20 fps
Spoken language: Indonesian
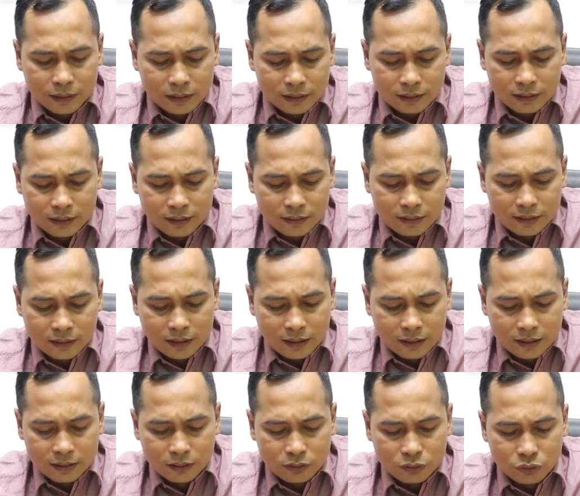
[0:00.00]
penting
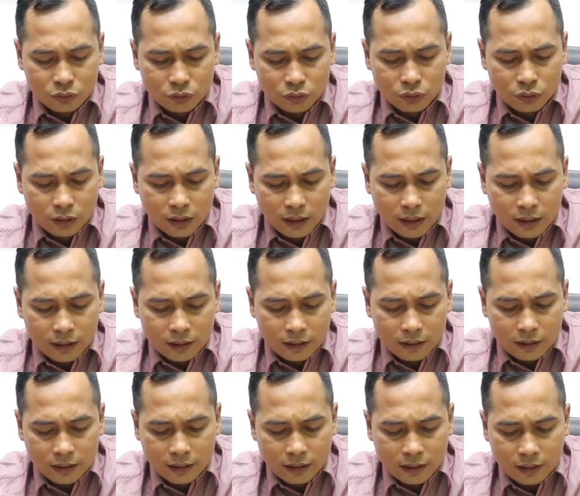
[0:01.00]
sekali untuk
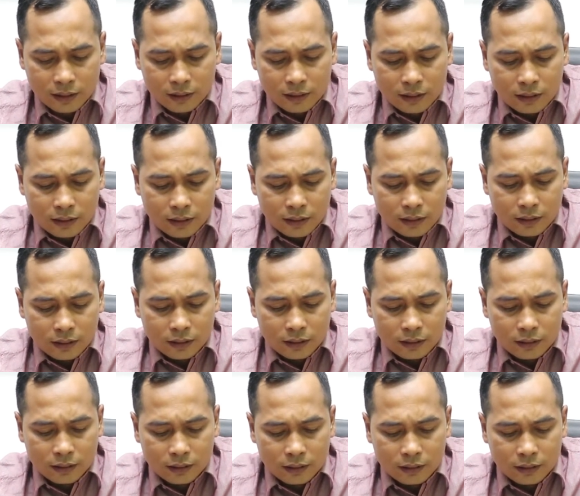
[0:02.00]
Anda e,